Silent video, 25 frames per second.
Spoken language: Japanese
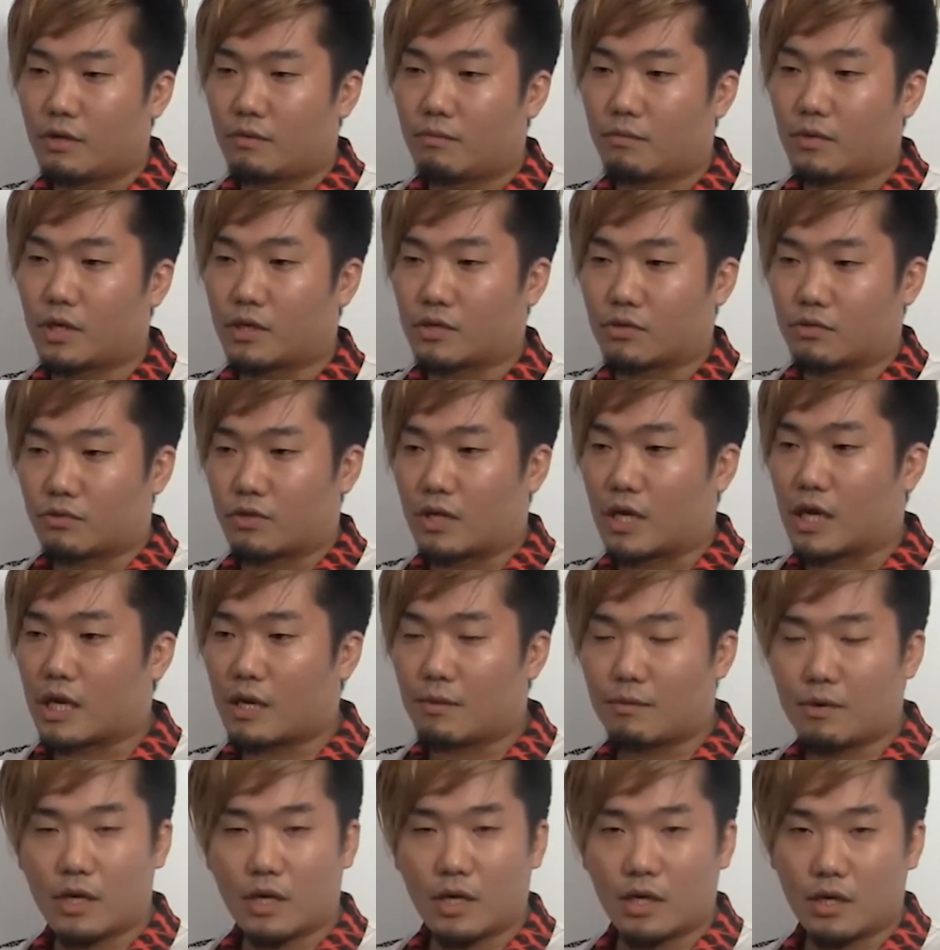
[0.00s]
まあその仲
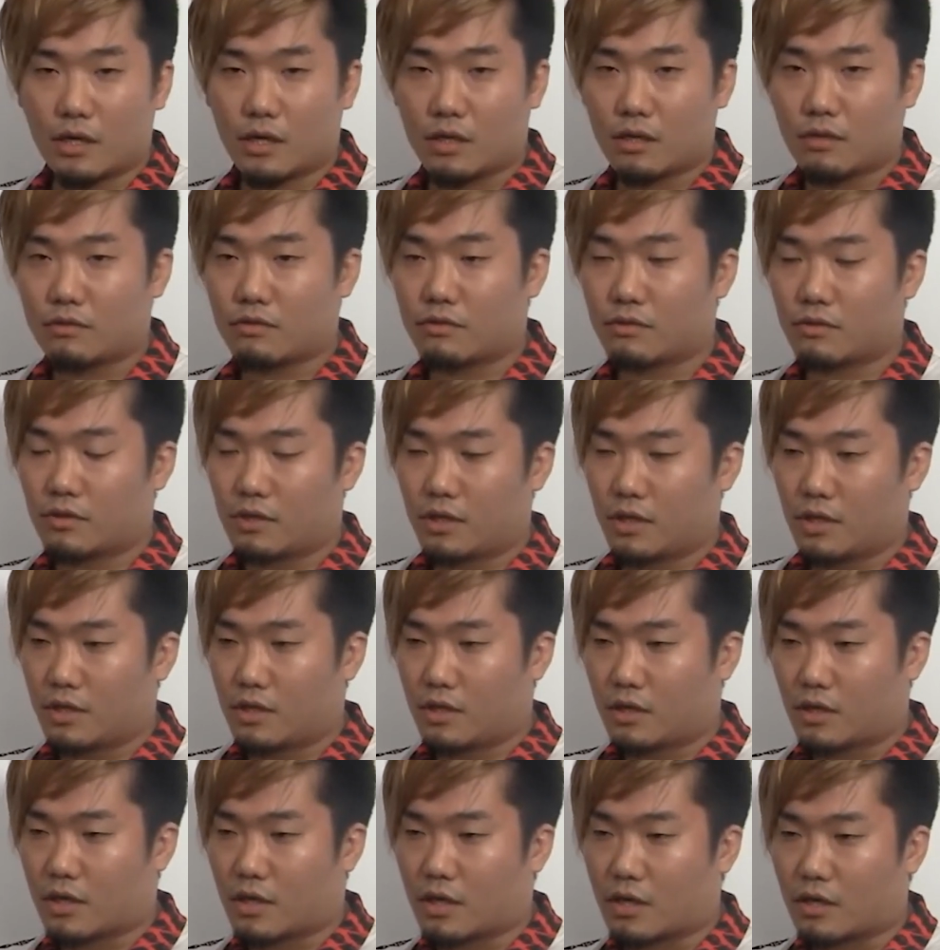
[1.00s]
間
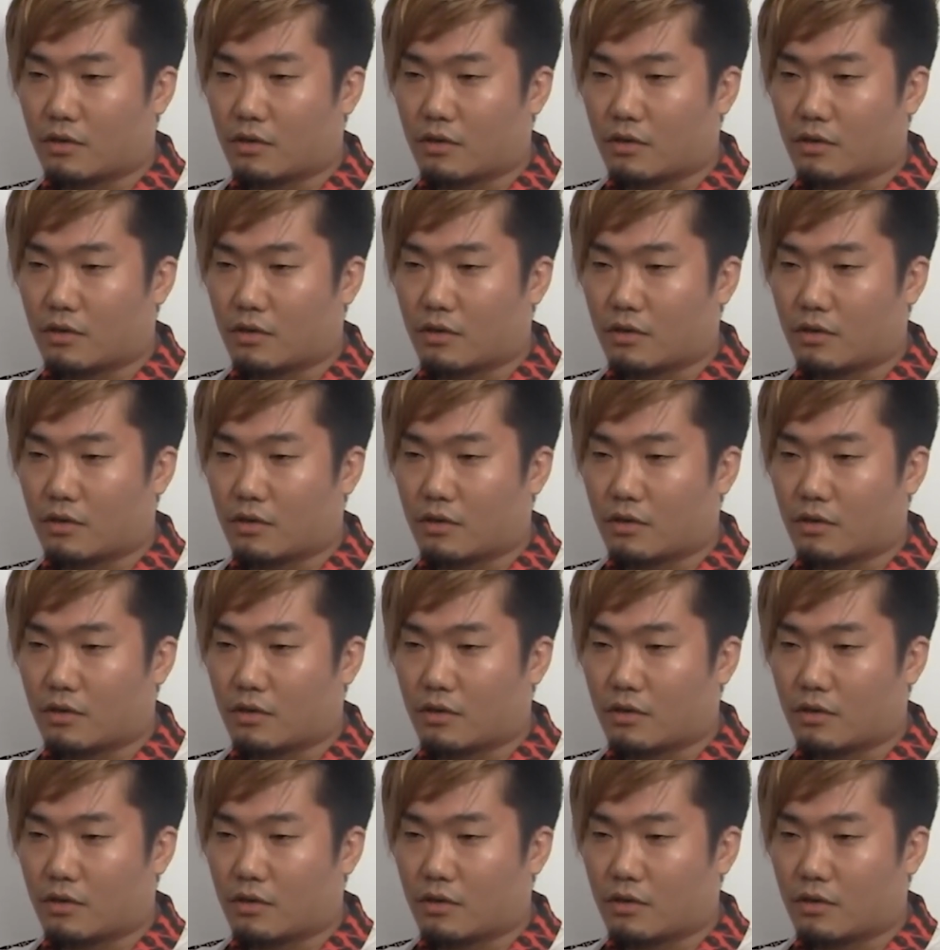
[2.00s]
か